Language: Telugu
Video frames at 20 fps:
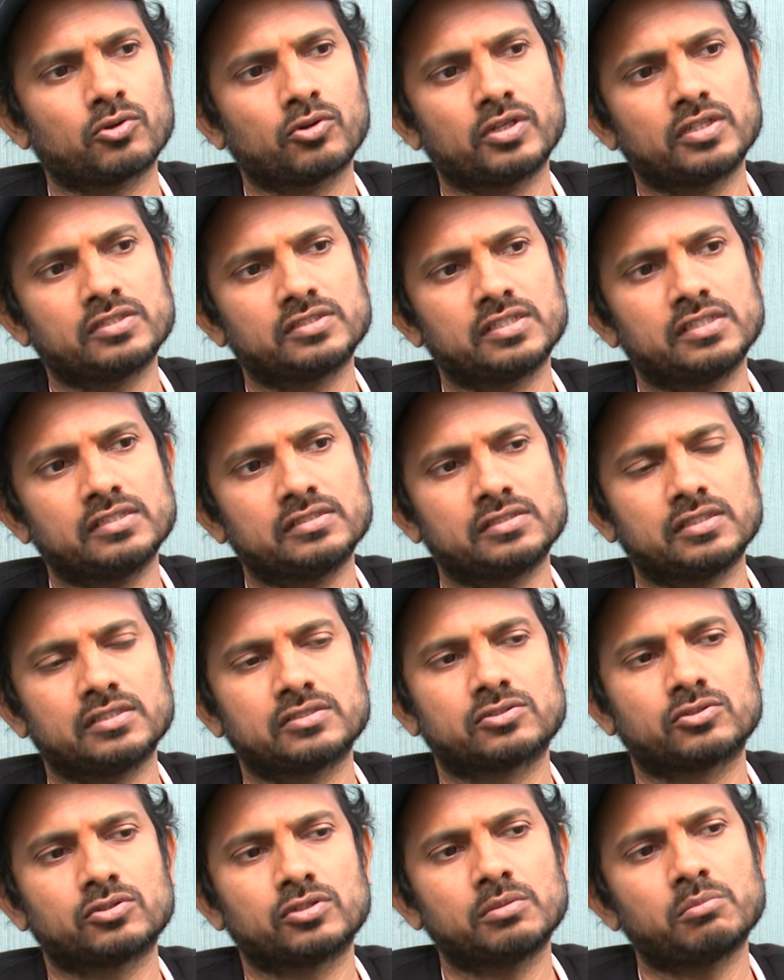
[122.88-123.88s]
కొన్ని సీన్స్
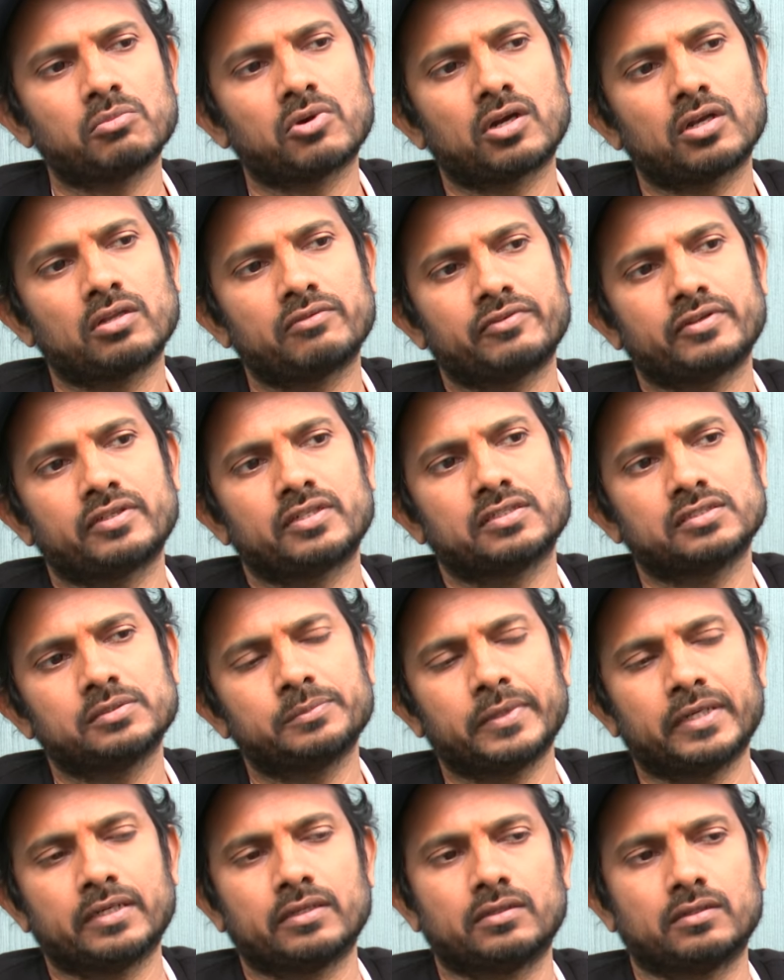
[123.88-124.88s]
తీసుకొని మాడిఫై చేసి
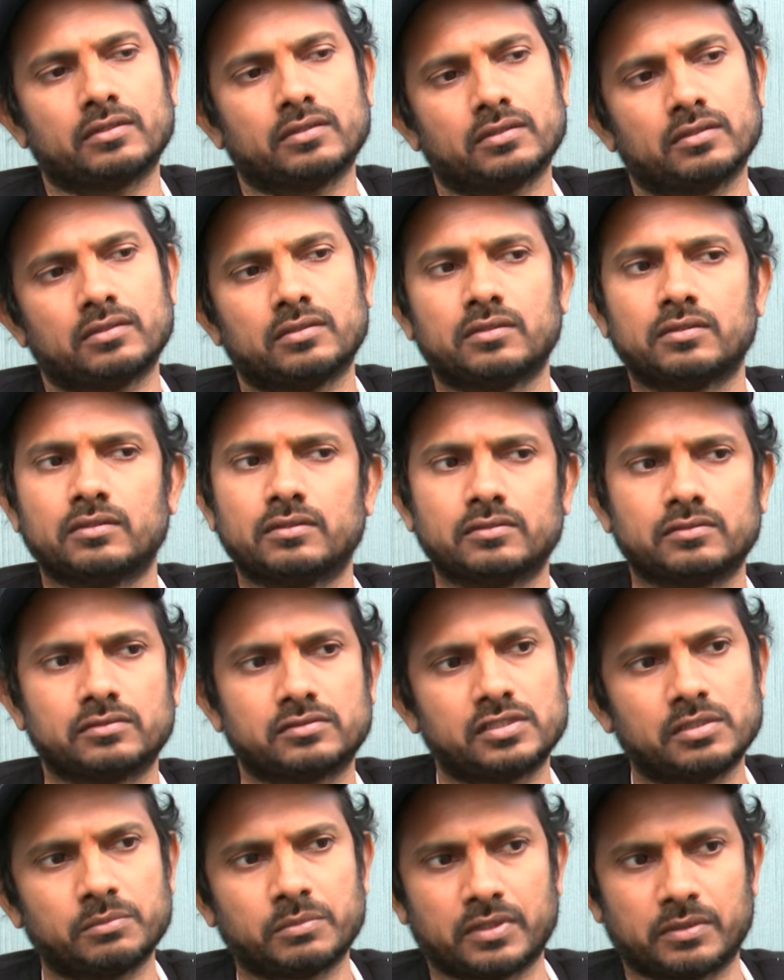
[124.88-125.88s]
పెట్
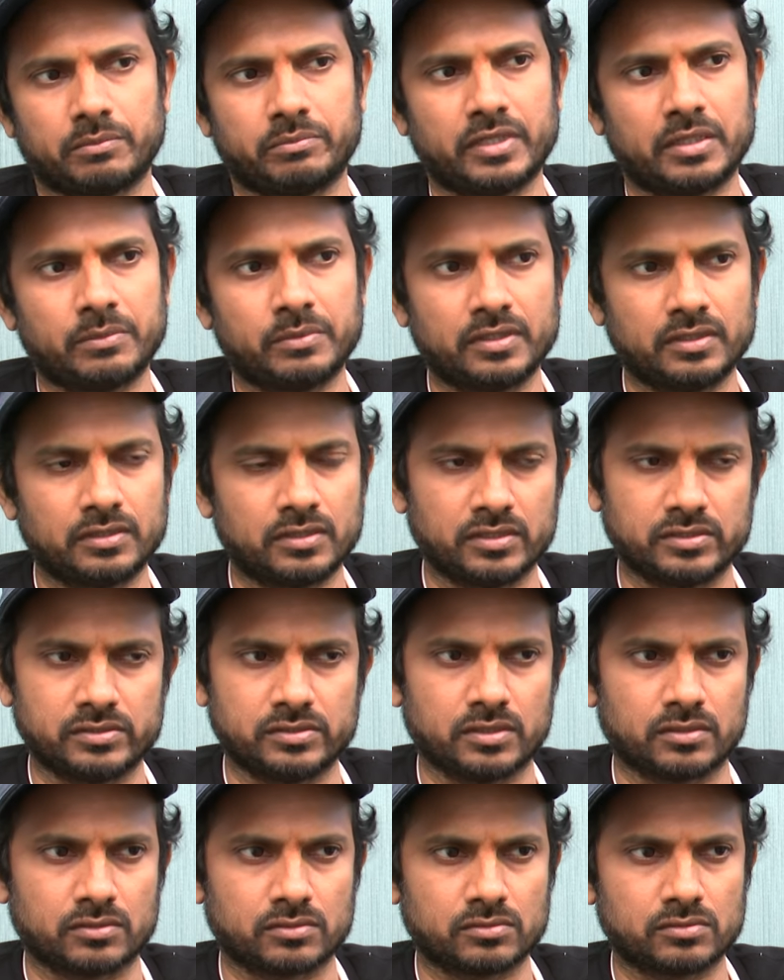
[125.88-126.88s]
సినిమా బేబీ
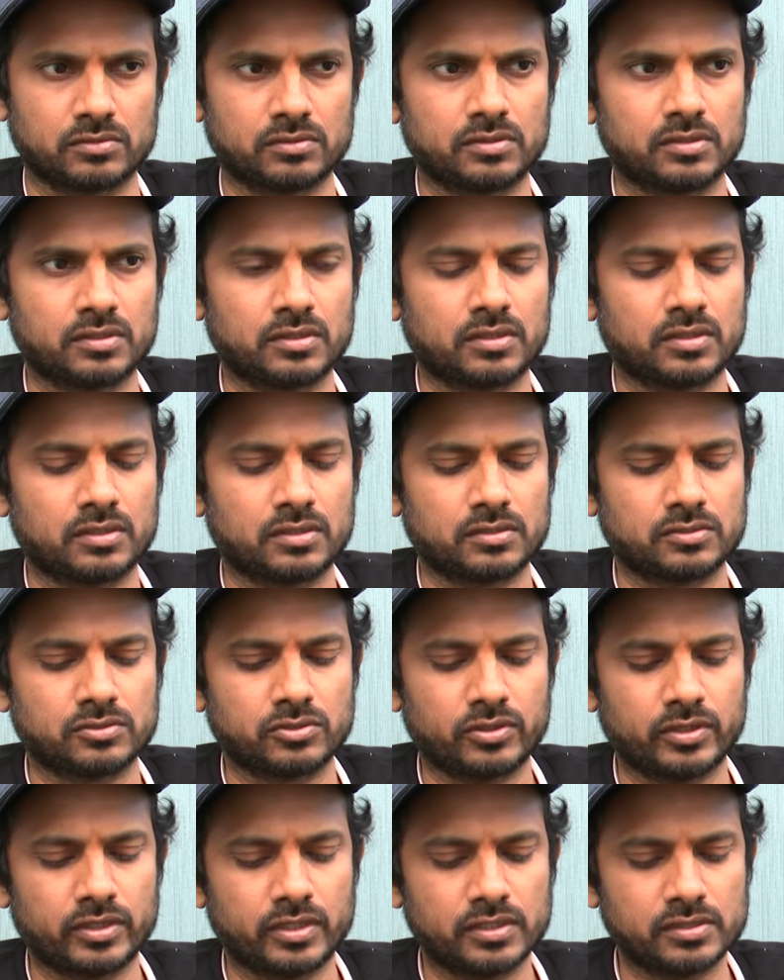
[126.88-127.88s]
తీసినారు సో
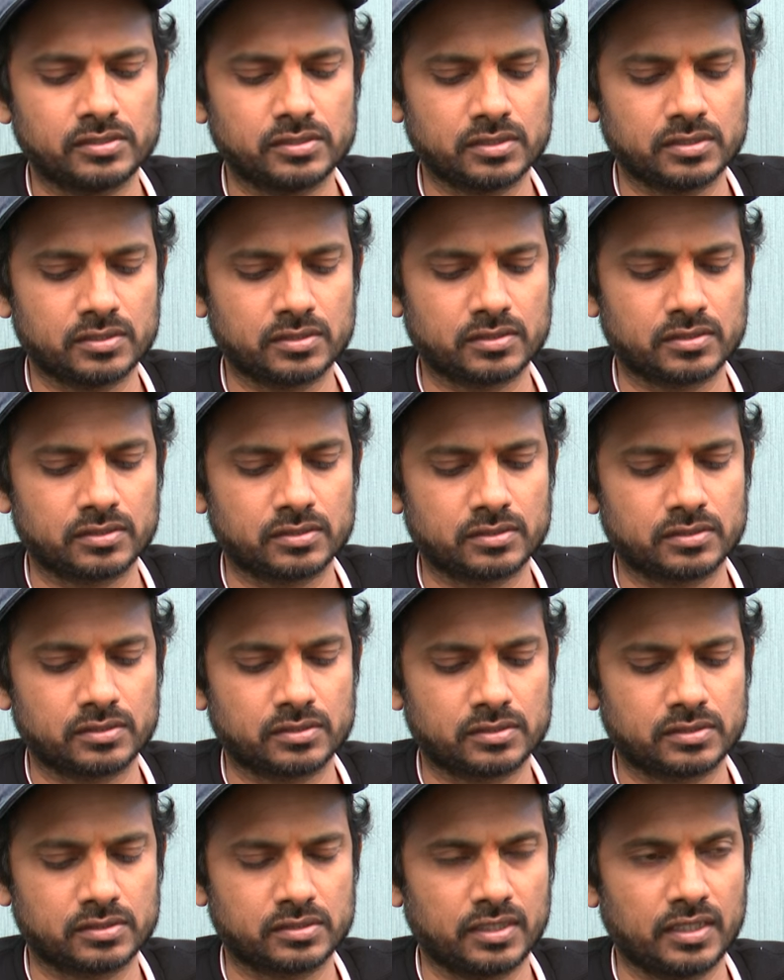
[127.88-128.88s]
ఇట్ ఈస్
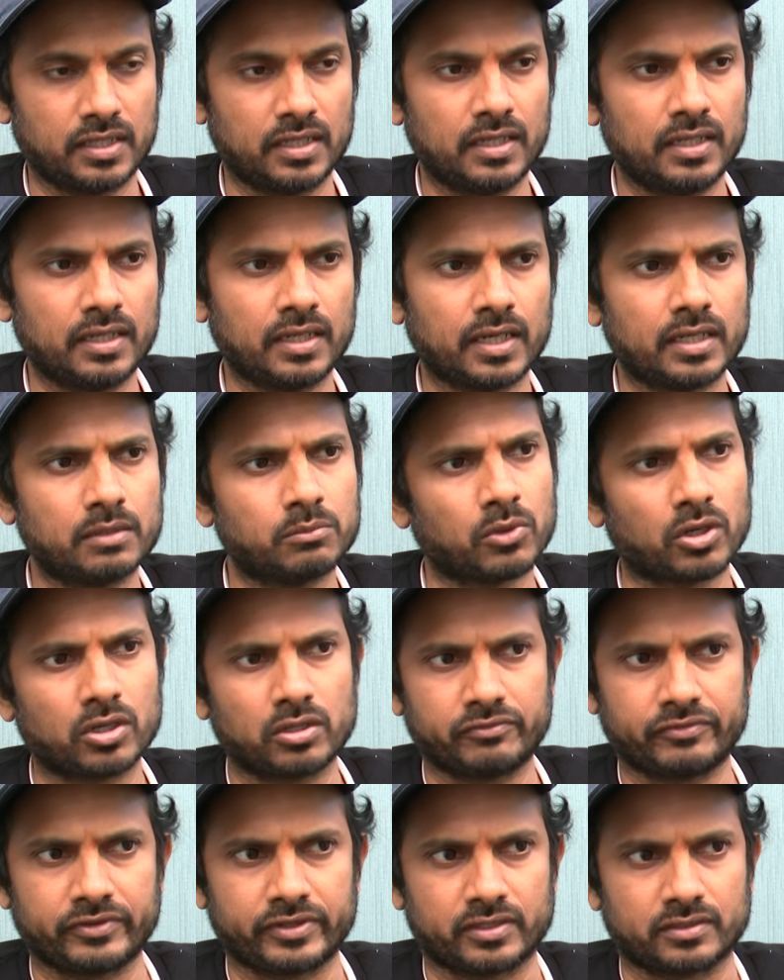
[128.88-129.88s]
స్టీలింగ్ అండ్
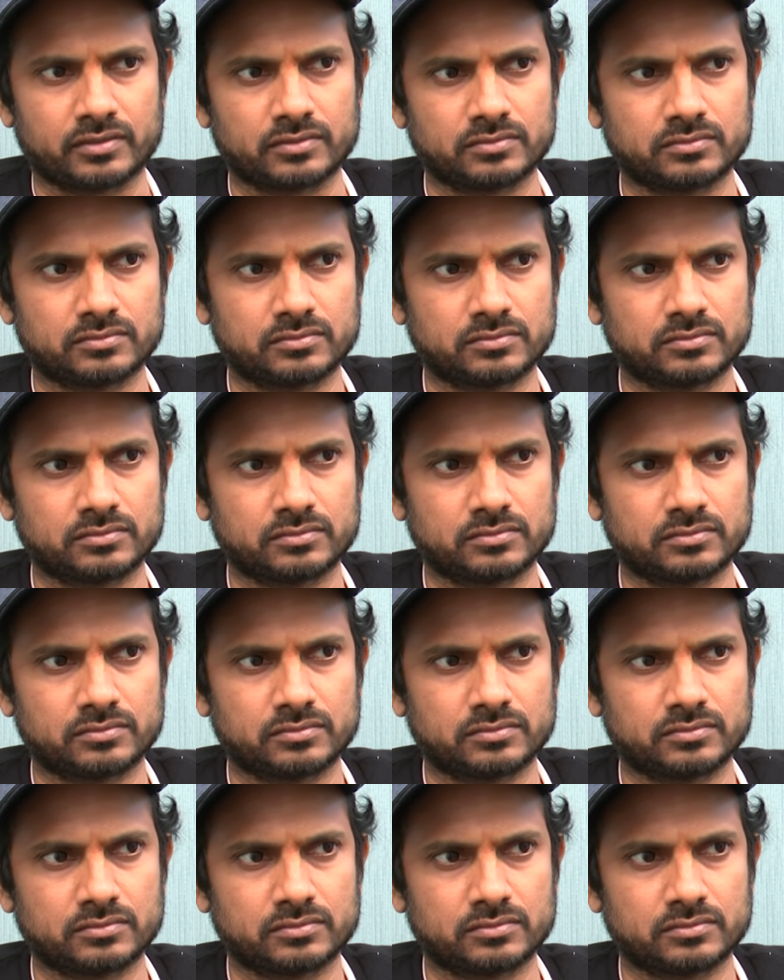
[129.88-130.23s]
మాడిఫైయింగ్